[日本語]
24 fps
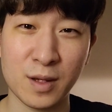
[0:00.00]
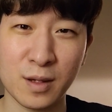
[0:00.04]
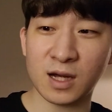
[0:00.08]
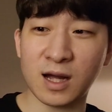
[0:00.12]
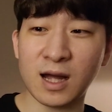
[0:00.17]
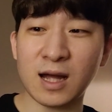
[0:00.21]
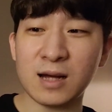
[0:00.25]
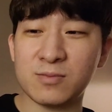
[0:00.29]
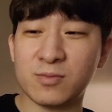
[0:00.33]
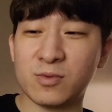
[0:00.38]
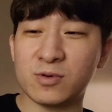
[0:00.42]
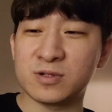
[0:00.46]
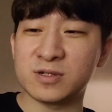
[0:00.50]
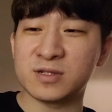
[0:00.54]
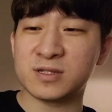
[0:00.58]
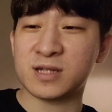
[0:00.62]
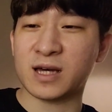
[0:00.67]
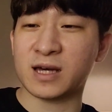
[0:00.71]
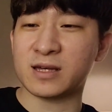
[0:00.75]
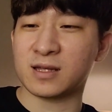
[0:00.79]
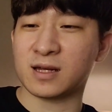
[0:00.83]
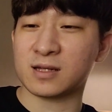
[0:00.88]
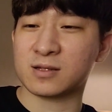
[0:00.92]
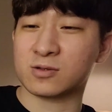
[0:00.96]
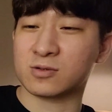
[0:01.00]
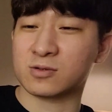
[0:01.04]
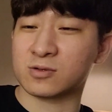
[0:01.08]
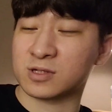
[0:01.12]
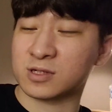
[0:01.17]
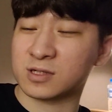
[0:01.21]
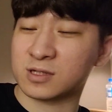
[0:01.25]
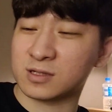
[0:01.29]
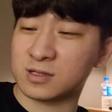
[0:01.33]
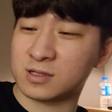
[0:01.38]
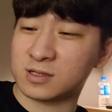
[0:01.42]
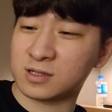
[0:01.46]
ああもううざいなって
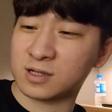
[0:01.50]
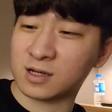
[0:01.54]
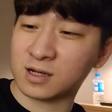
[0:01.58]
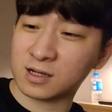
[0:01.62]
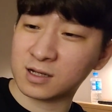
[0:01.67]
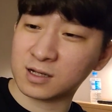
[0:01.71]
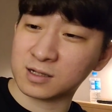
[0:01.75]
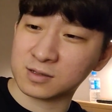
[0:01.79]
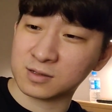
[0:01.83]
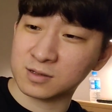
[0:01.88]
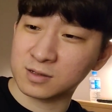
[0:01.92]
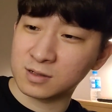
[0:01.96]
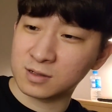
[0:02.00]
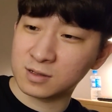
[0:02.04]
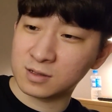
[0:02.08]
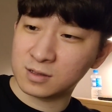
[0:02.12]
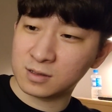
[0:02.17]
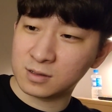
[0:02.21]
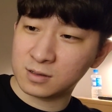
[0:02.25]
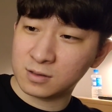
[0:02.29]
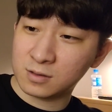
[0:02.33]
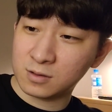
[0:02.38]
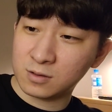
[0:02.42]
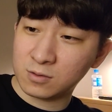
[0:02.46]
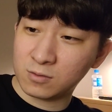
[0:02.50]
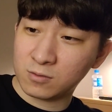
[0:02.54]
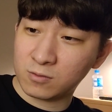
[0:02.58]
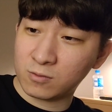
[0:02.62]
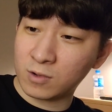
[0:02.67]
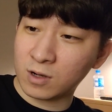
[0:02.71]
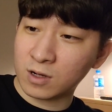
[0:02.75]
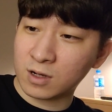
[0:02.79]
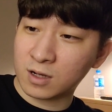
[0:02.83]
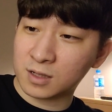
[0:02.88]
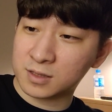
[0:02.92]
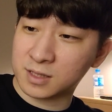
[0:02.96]
し, しながら
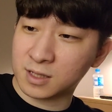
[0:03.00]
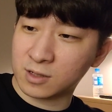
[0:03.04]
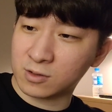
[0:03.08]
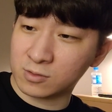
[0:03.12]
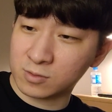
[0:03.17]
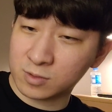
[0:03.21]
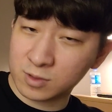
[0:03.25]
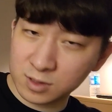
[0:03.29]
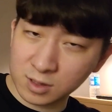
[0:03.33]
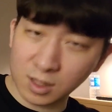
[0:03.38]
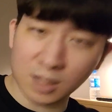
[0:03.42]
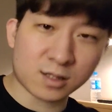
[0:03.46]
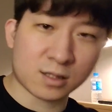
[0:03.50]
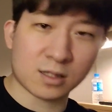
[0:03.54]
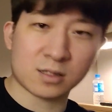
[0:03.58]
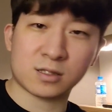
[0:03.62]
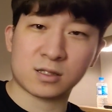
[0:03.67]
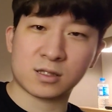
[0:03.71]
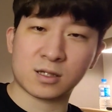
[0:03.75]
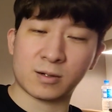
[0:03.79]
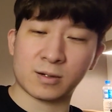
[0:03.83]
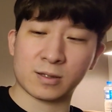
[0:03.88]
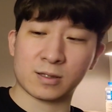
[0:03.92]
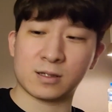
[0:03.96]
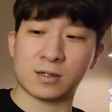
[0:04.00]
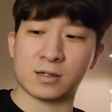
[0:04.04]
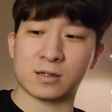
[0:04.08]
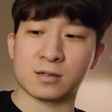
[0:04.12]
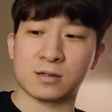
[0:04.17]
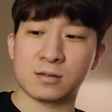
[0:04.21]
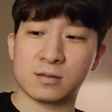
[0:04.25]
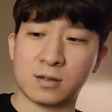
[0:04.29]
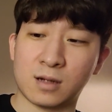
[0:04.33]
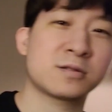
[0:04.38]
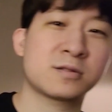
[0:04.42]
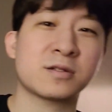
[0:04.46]
ワッカさんをパッて捕まって
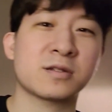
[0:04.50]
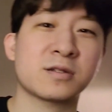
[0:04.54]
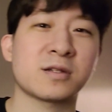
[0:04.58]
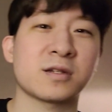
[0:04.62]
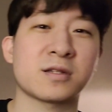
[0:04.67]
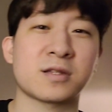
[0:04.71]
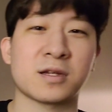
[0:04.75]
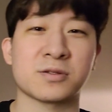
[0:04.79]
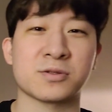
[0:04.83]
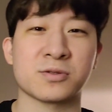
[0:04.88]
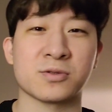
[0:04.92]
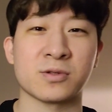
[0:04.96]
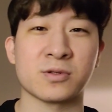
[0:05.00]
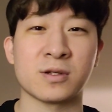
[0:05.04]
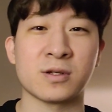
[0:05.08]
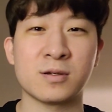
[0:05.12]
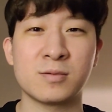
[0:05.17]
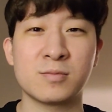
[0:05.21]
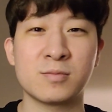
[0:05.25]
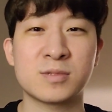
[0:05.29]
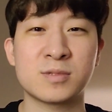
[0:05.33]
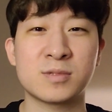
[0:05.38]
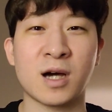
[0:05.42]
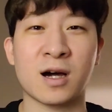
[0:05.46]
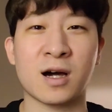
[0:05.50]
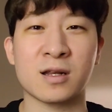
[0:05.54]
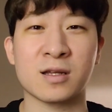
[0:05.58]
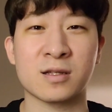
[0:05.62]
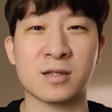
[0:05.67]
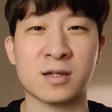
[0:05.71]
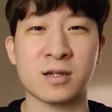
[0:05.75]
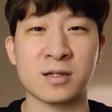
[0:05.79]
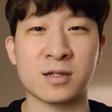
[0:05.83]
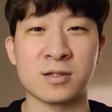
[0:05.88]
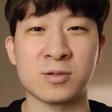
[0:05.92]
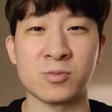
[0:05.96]
連れていったんですよね、流れ
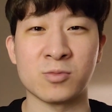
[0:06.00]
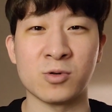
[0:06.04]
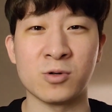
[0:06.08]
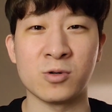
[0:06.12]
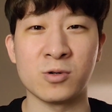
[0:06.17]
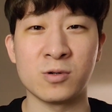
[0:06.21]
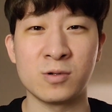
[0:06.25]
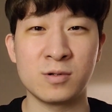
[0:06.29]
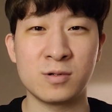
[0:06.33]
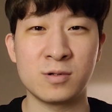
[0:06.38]
的にも。